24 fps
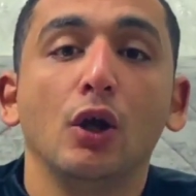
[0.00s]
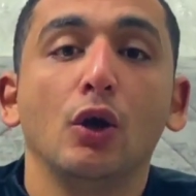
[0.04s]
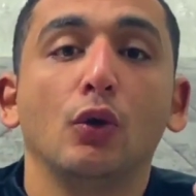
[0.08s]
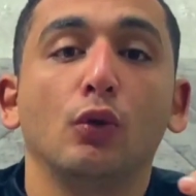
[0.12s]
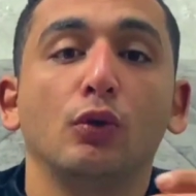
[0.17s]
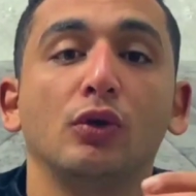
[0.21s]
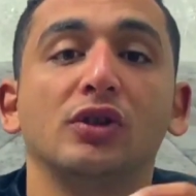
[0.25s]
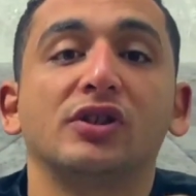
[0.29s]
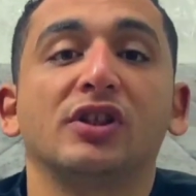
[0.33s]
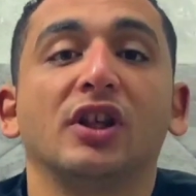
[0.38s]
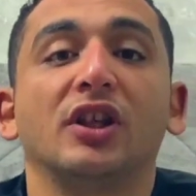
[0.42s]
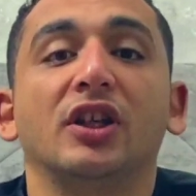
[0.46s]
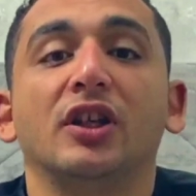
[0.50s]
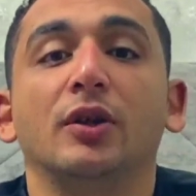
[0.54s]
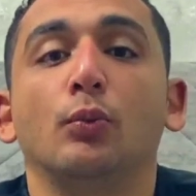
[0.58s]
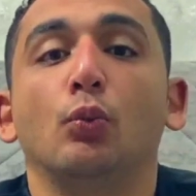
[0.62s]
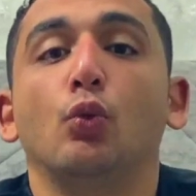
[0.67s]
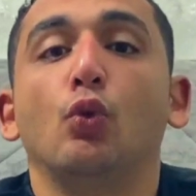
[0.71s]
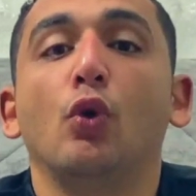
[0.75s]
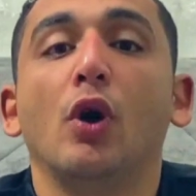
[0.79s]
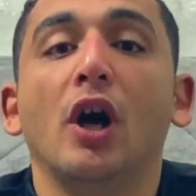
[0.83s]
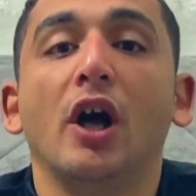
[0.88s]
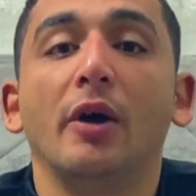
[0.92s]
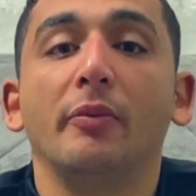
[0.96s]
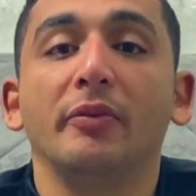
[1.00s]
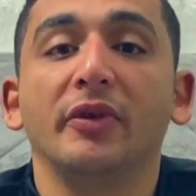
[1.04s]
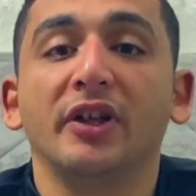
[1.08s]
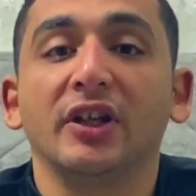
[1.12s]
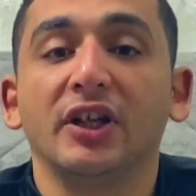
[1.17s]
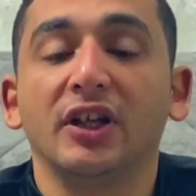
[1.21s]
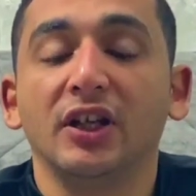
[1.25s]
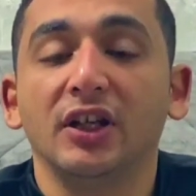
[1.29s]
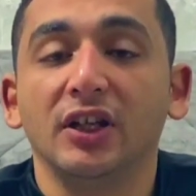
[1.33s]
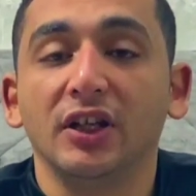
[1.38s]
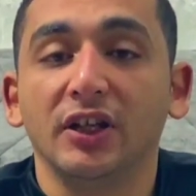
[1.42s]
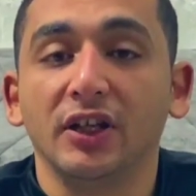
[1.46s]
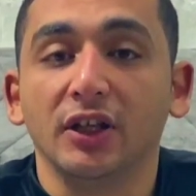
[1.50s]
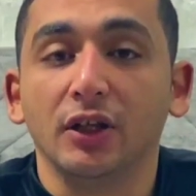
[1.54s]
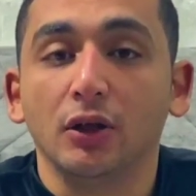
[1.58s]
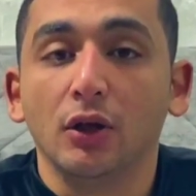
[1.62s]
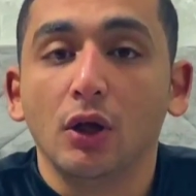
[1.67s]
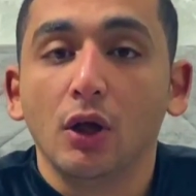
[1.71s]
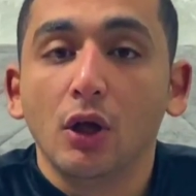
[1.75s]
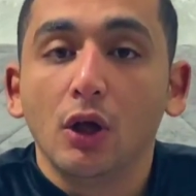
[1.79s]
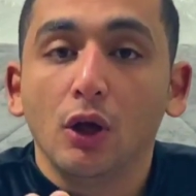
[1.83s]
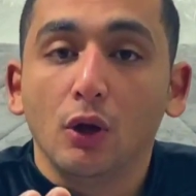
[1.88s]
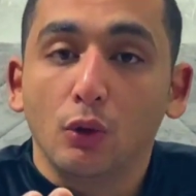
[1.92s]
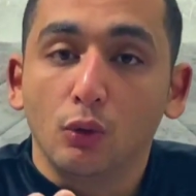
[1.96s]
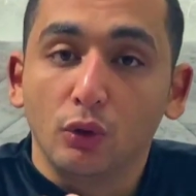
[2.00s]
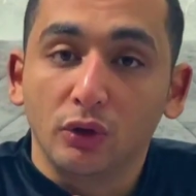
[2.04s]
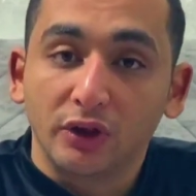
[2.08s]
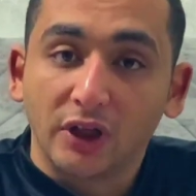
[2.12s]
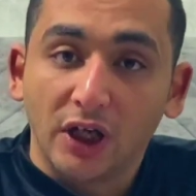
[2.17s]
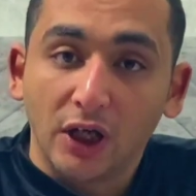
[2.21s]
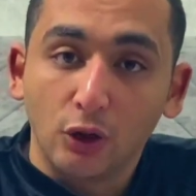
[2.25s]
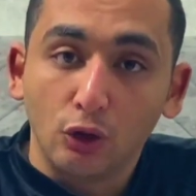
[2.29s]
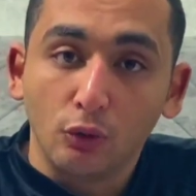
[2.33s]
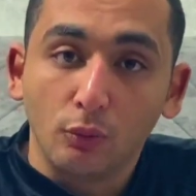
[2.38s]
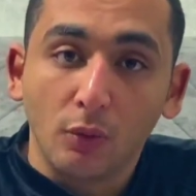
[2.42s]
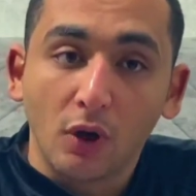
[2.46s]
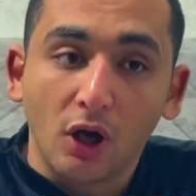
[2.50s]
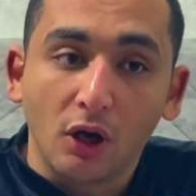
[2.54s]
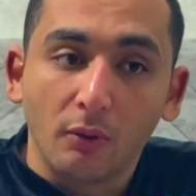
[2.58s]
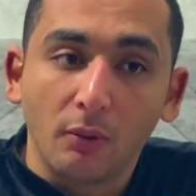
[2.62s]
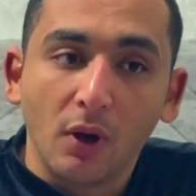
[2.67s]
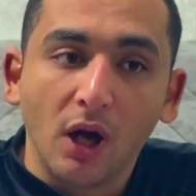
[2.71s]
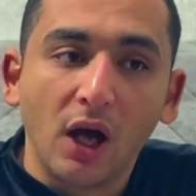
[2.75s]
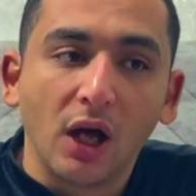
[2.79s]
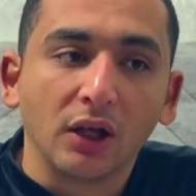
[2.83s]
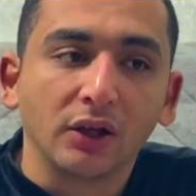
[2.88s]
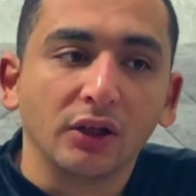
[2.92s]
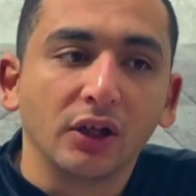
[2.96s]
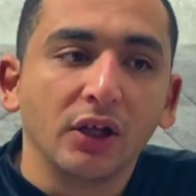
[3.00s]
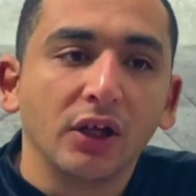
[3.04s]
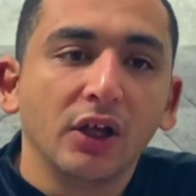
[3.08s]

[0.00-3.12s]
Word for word: ويسلموها من جيل لجيل وتعالوا مع بعض